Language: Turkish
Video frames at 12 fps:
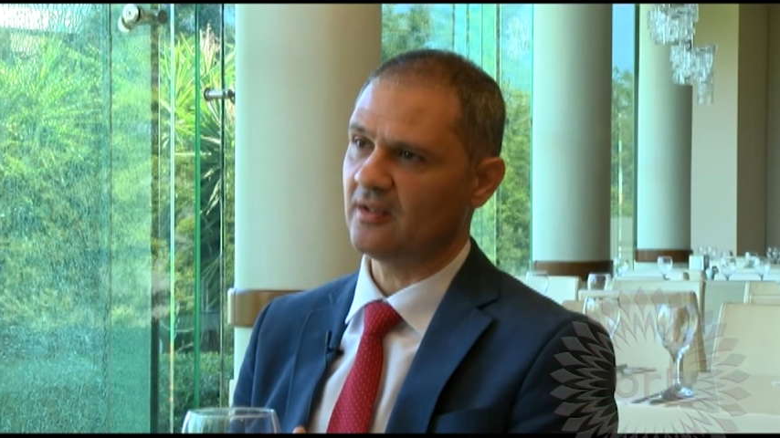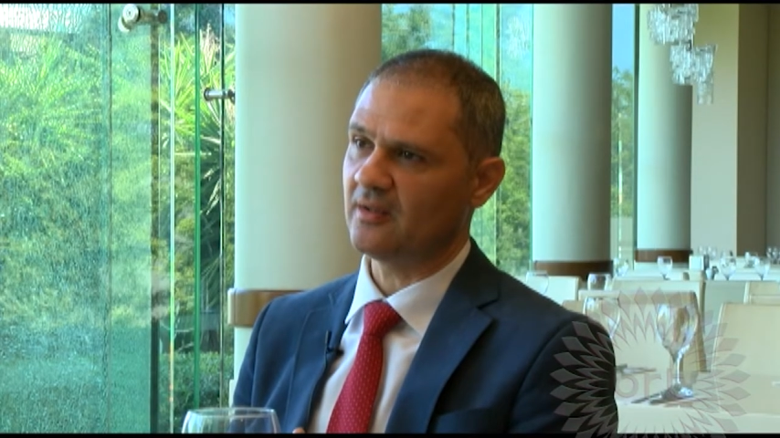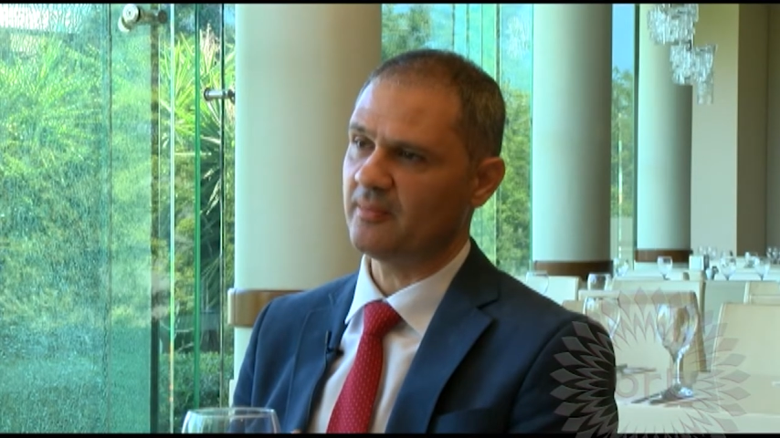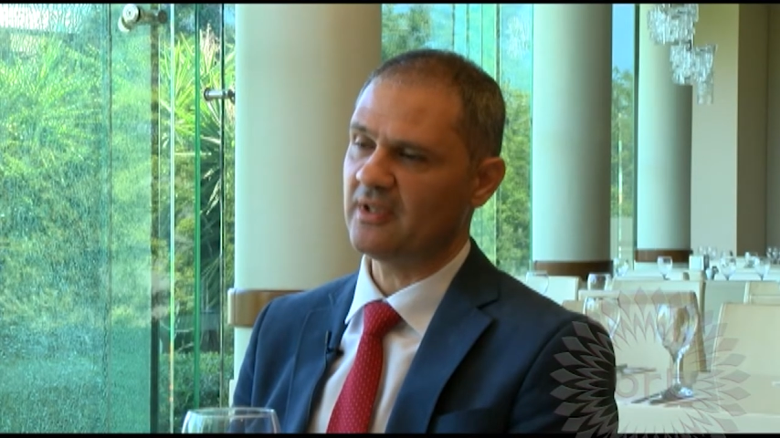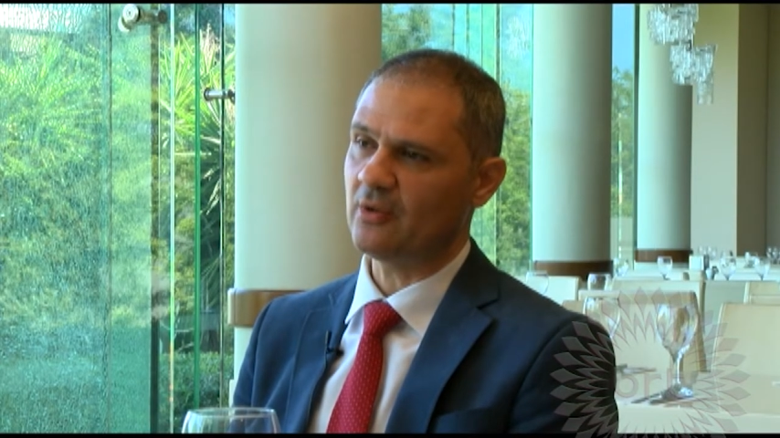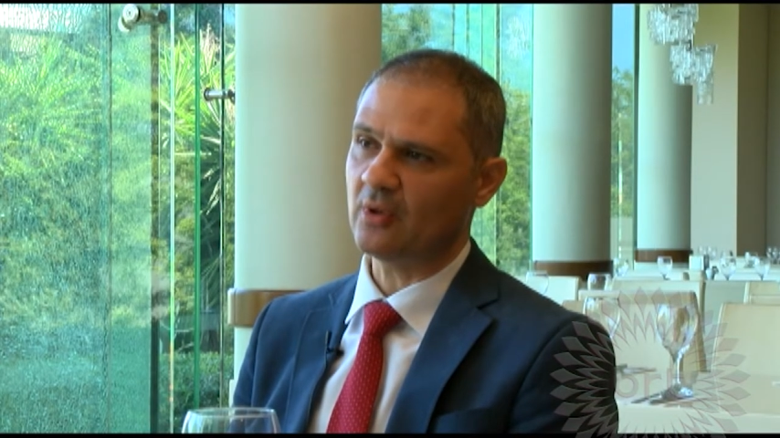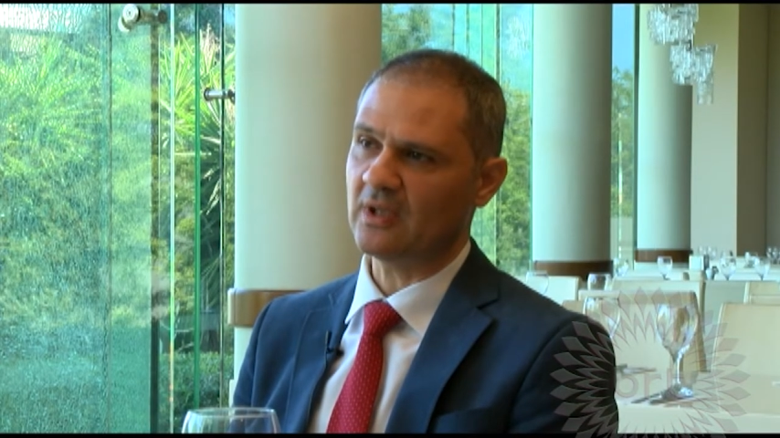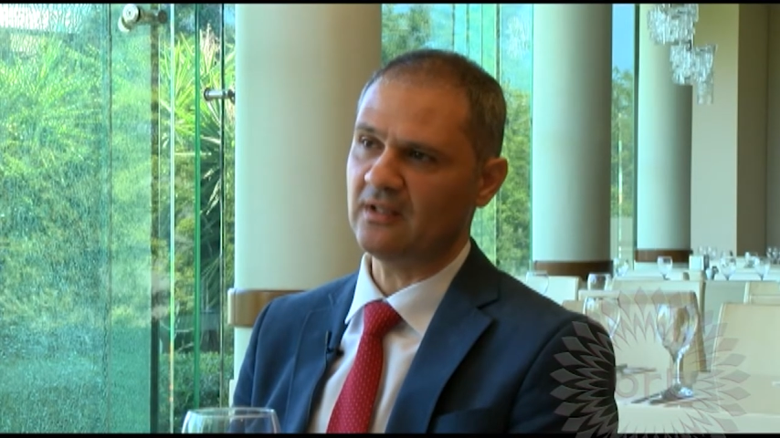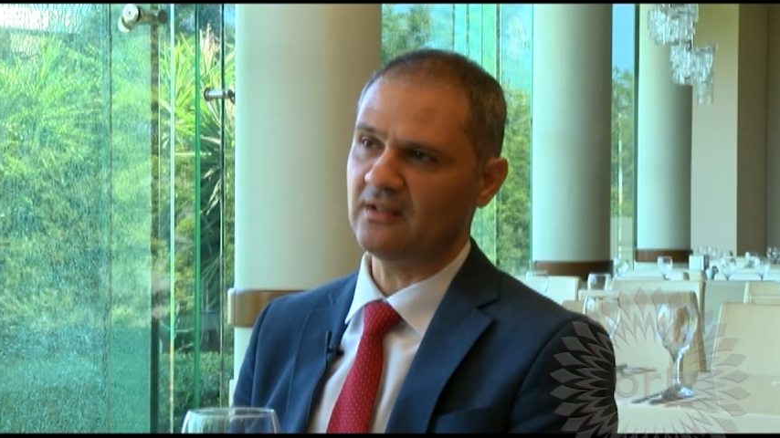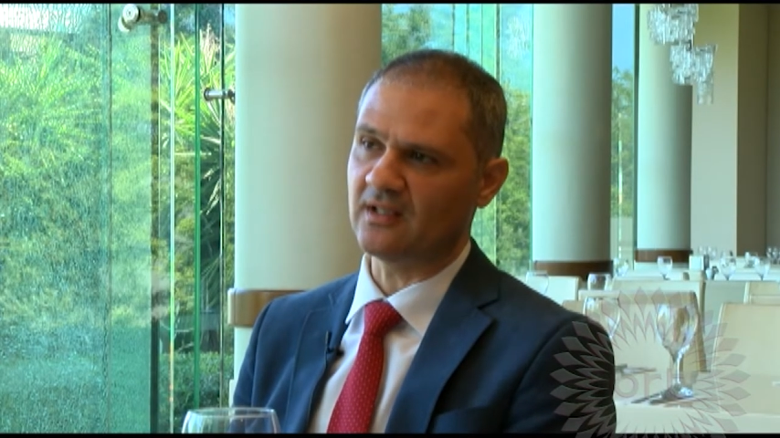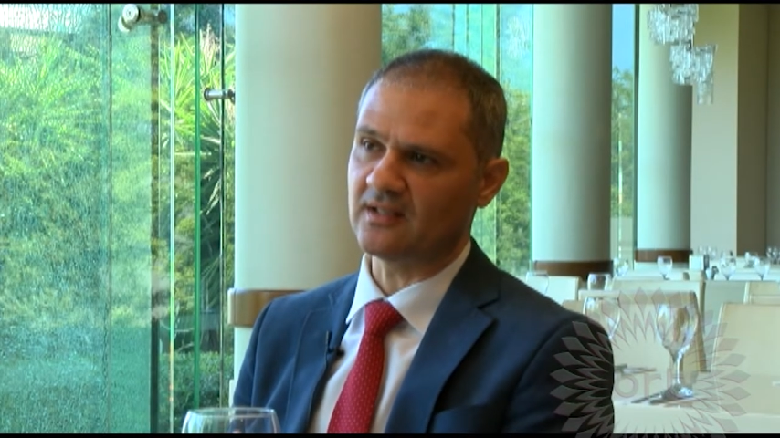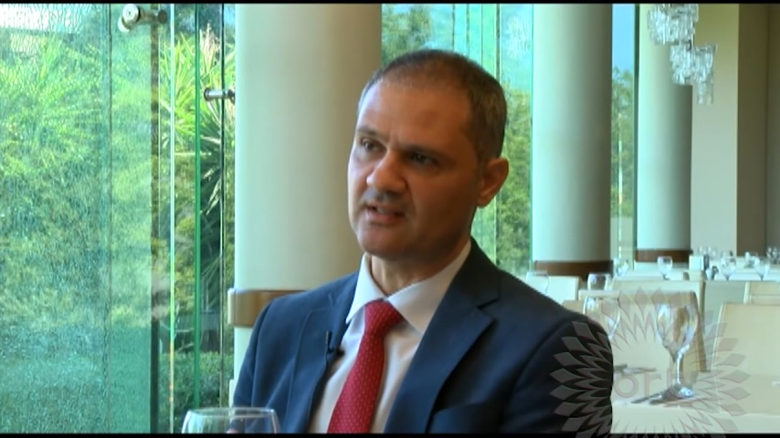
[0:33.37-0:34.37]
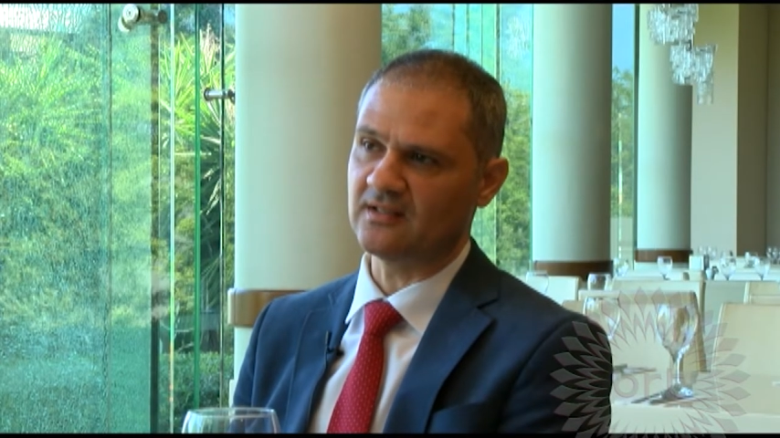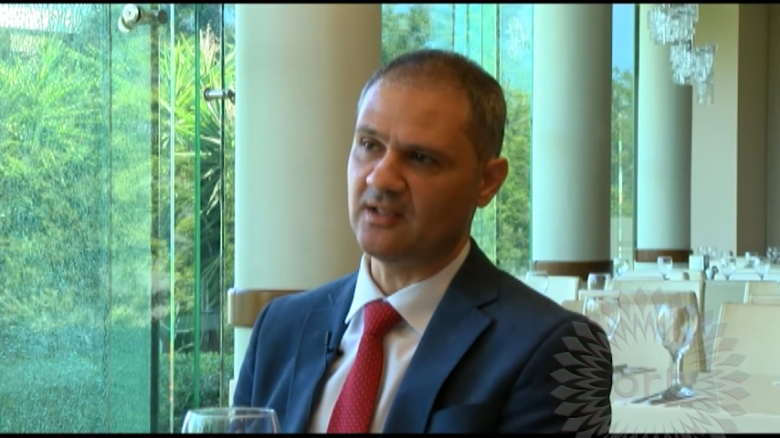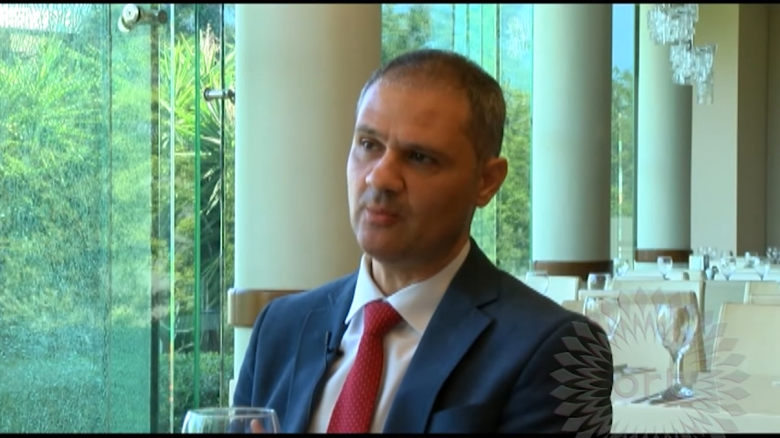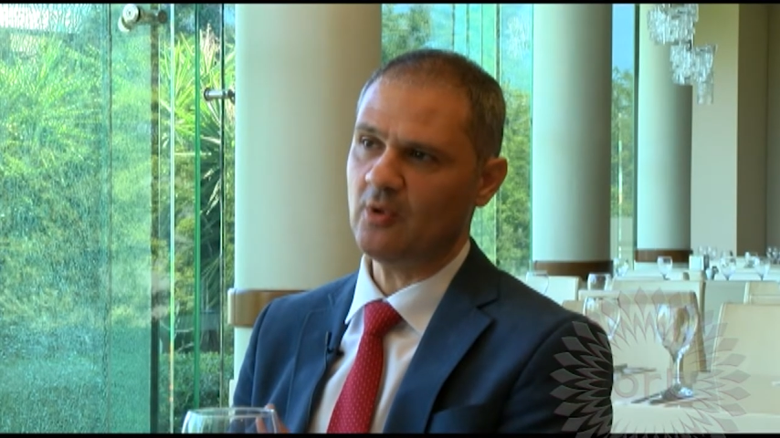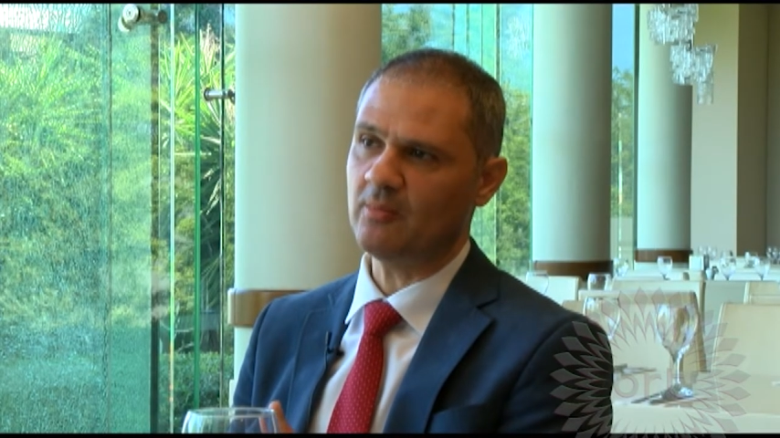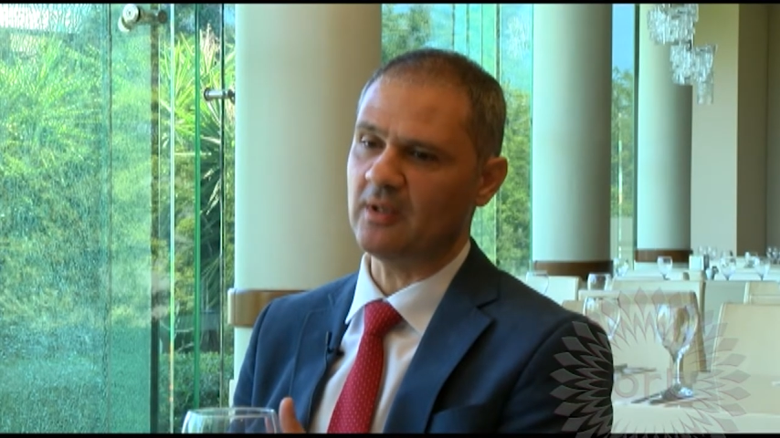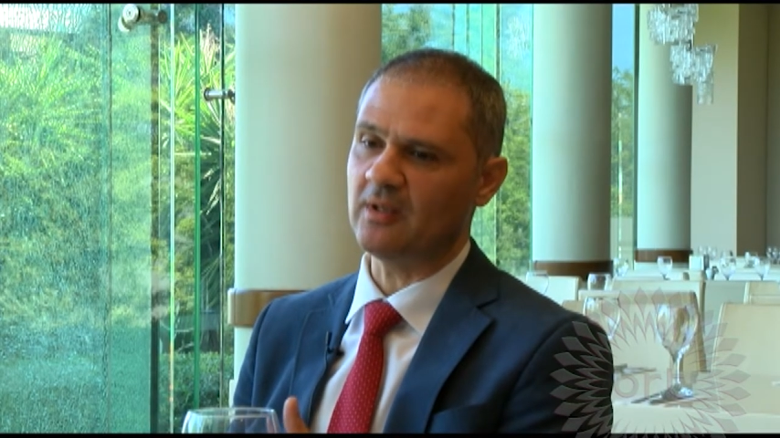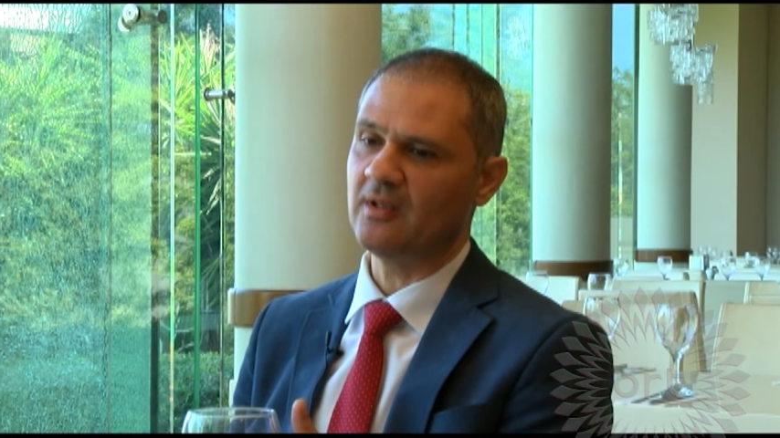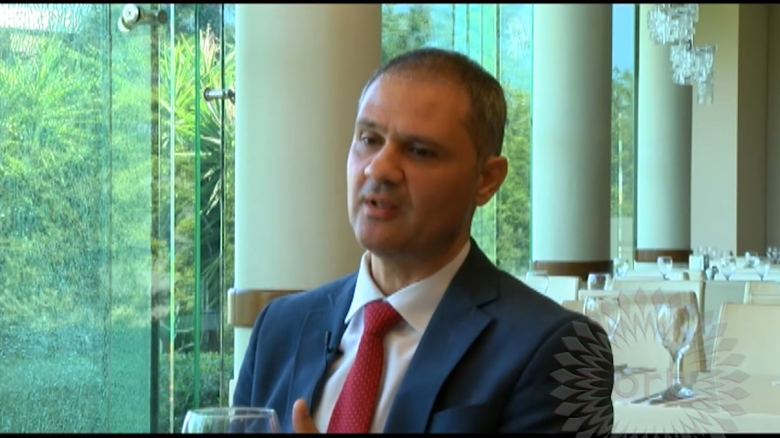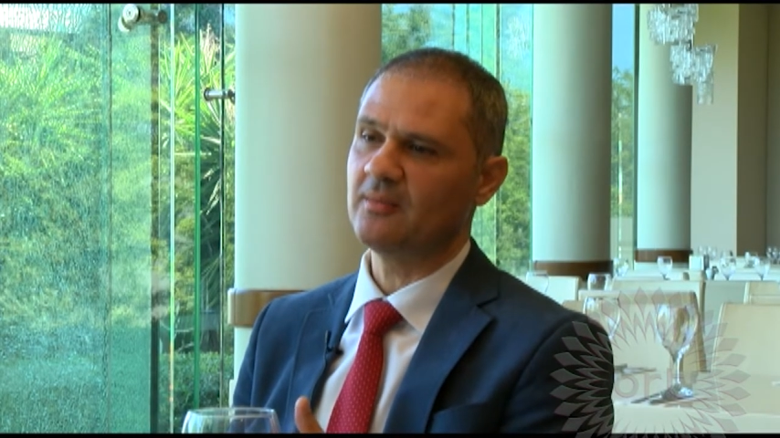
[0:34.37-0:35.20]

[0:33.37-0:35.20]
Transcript: ee, bir orandır aslında bu ama